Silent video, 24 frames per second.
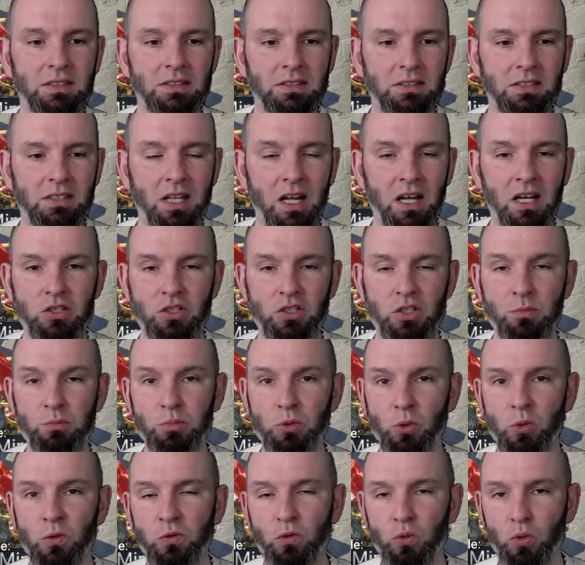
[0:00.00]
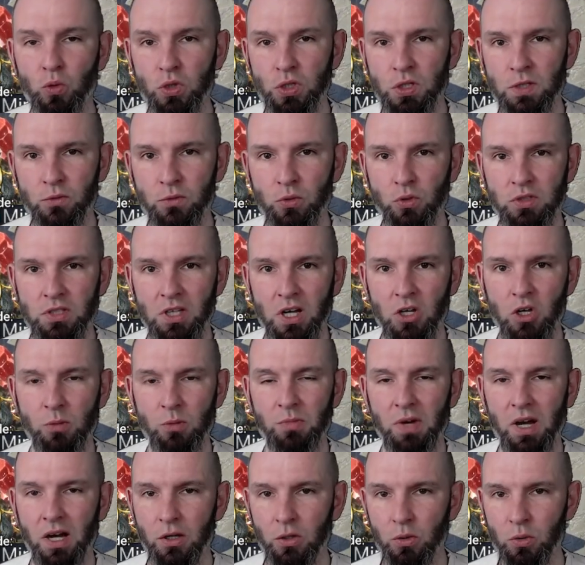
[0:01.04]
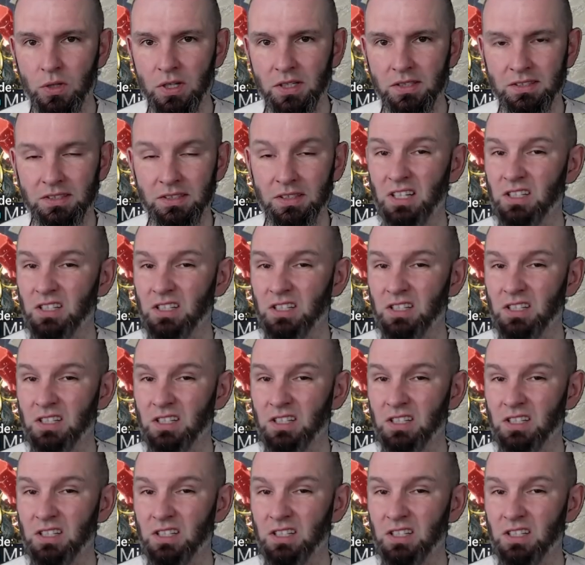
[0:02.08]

dla czempionów, którzy wrzucają accuracy.